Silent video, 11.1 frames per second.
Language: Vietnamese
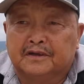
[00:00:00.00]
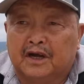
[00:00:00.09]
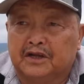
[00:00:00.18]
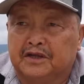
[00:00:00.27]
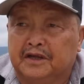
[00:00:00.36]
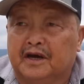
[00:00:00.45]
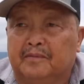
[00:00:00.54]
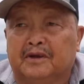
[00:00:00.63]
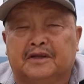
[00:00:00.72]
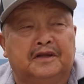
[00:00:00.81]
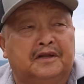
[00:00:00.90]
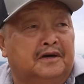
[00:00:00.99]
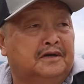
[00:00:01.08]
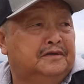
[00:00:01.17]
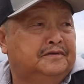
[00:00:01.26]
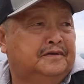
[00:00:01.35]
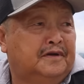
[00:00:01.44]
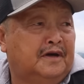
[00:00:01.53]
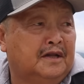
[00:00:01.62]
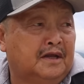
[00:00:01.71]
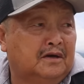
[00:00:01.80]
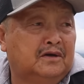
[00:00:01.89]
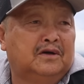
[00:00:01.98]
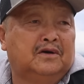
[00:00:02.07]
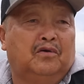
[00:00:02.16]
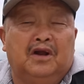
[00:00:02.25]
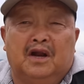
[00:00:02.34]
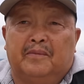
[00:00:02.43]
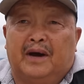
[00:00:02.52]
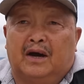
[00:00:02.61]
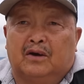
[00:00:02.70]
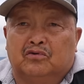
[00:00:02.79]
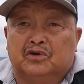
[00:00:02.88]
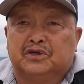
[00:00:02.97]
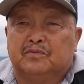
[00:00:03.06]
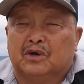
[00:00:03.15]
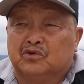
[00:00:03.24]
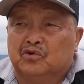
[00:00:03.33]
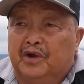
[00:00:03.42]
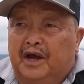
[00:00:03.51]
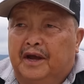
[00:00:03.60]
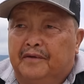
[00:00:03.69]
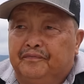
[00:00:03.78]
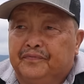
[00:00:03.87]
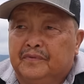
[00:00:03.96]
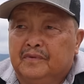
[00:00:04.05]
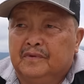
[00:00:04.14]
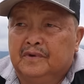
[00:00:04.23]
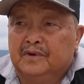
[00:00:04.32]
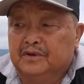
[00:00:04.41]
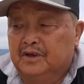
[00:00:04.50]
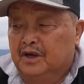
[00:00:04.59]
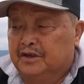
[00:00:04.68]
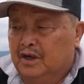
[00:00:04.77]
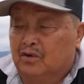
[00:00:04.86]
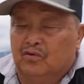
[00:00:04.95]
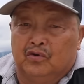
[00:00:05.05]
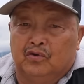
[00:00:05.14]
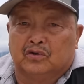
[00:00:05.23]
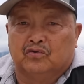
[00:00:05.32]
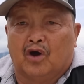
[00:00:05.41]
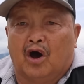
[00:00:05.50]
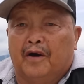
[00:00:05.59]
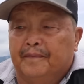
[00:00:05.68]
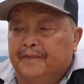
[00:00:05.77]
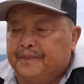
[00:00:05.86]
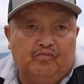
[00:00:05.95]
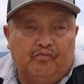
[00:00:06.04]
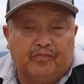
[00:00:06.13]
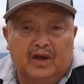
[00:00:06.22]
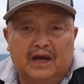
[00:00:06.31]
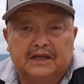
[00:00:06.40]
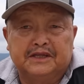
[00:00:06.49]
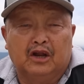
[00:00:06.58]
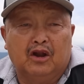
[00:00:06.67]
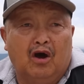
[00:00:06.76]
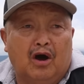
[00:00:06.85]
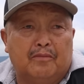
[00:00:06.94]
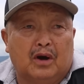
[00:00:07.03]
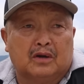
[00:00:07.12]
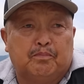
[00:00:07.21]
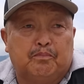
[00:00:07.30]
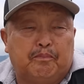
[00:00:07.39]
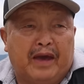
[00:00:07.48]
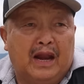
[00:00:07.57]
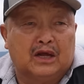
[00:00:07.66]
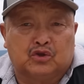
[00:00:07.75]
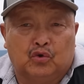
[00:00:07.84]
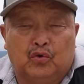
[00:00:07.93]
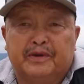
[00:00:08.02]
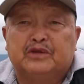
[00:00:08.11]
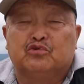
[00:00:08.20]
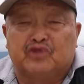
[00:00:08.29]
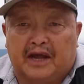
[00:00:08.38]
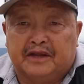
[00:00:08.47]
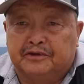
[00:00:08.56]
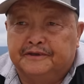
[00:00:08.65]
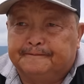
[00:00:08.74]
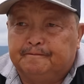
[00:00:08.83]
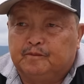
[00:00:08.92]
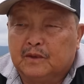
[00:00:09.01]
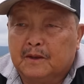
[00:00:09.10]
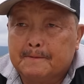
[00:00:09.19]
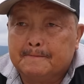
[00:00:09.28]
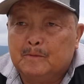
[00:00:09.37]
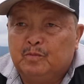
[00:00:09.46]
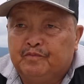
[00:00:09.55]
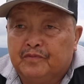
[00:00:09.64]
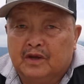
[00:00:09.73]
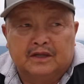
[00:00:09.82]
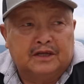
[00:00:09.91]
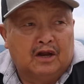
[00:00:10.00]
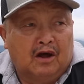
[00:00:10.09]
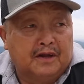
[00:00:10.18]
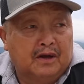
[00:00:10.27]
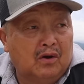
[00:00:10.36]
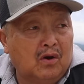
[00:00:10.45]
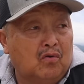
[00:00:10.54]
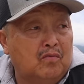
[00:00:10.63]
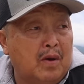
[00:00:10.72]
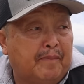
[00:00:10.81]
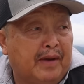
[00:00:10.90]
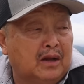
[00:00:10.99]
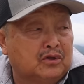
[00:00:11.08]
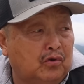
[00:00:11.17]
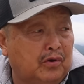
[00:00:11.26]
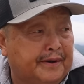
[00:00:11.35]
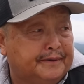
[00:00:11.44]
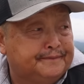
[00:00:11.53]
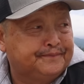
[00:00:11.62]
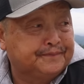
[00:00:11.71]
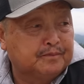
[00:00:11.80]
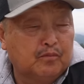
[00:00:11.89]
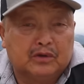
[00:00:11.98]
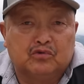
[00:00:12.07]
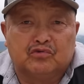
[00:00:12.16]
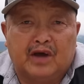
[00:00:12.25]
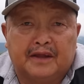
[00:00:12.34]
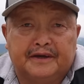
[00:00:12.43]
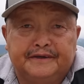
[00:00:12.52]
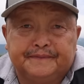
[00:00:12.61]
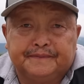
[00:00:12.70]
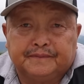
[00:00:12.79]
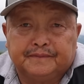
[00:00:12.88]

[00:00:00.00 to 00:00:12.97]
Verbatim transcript: ta đi tiền đời mà tiền đời à giờ ô liệt mà cụ đứa chúng mà tu nè giờ giờ cụ vô tụ nó giờ tiền lo họ mà bé lưng tu mấy tuần thải thứ tiền lo để ơ cũng mà bé lưng tu đó mấy tuần thải thứ